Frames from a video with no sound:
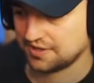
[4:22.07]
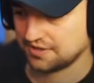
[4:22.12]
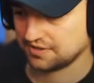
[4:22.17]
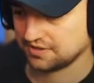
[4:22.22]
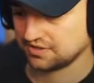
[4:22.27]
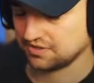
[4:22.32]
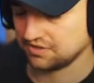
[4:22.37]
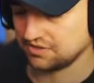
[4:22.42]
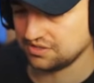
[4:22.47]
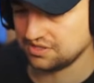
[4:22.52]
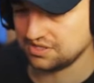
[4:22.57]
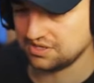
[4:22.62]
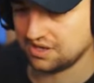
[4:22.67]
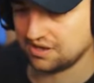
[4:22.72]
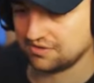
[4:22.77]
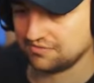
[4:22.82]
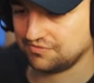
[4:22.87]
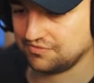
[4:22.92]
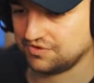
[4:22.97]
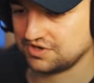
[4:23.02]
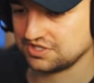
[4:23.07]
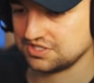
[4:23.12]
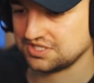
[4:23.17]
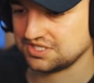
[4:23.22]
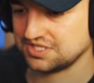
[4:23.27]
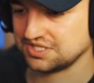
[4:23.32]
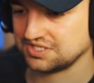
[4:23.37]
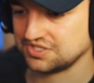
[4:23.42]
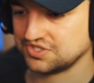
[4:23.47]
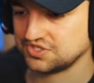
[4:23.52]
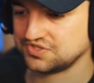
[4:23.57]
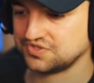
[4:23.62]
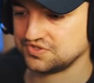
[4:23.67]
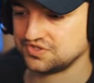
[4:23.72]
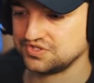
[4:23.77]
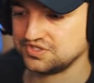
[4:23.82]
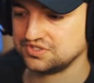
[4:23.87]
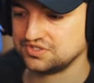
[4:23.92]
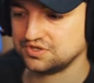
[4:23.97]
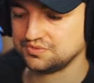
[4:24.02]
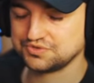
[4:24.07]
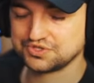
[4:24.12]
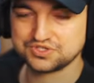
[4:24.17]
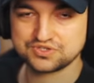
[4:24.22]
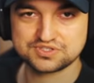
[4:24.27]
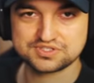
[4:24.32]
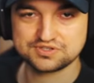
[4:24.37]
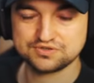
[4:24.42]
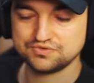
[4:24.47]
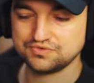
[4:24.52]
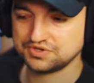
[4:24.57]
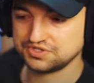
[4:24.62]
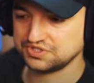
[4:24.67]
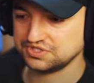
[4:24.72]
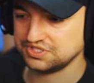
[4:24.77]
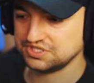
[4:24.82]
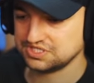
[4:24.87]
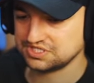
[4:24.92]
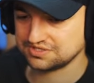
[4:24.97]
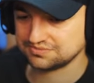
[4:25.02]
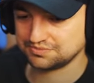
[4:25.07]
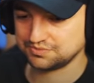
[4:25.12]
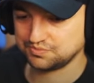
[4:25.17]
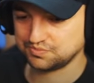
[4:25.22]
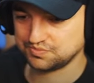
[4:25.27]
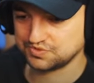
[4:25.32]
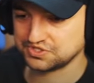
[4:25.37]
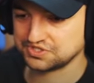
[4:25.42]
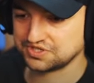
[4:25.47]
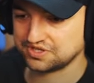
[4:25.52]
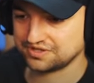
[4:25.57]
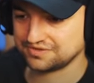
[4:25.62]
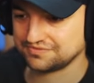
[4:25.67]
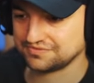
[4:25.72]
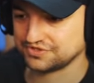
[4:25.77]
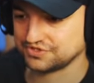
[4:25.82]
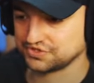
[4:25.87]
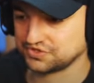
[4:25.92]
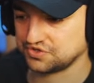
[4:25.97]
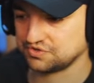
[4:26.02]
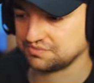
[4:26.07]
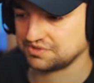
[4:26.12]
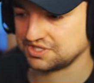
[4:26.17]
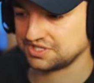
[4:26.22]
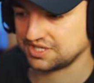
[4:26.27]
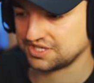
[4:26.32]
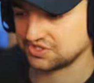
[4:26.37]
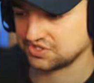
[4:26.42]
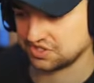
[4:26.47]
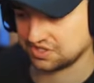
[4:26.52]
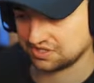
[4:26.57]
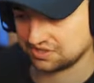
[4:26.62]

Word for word: No i e, właśnie, też e, dobrze to zauważyliście, bo czytałem wasze komentarze na